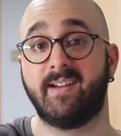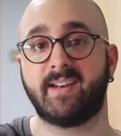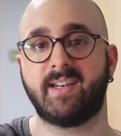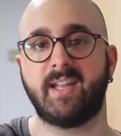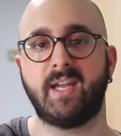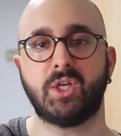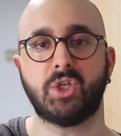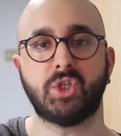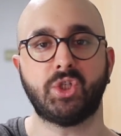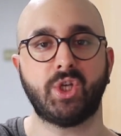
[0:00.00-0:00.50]

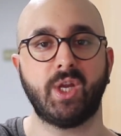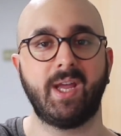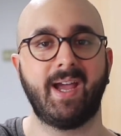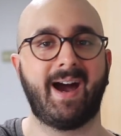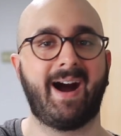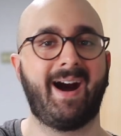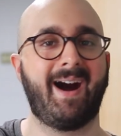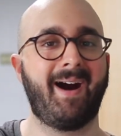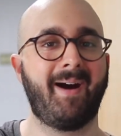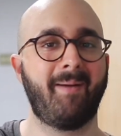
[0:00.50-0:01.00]
riesce
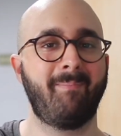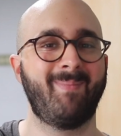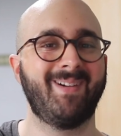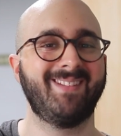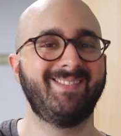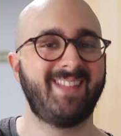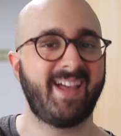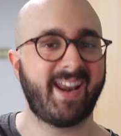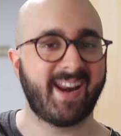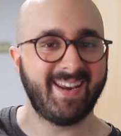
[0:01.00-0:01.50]
a
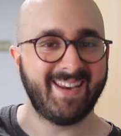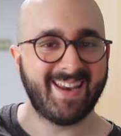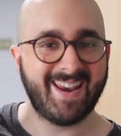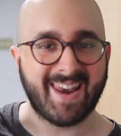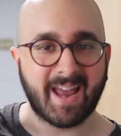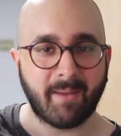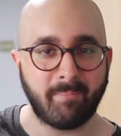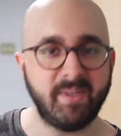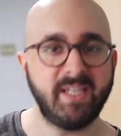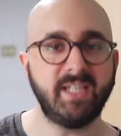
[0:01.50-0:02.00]
mandare
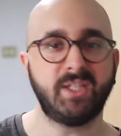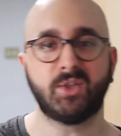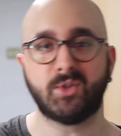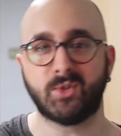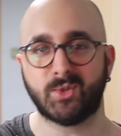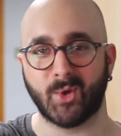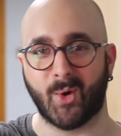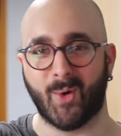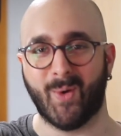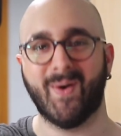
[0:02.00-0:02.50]

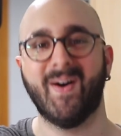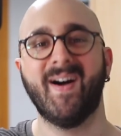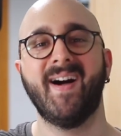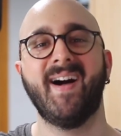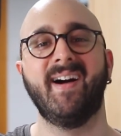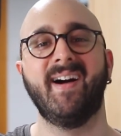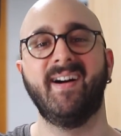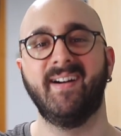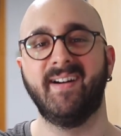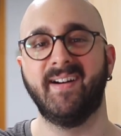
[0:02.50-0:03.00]
nell'abisso
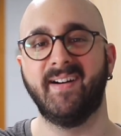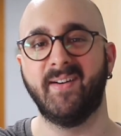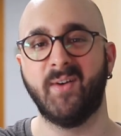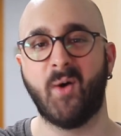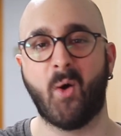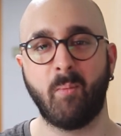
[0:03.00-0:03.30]
eh,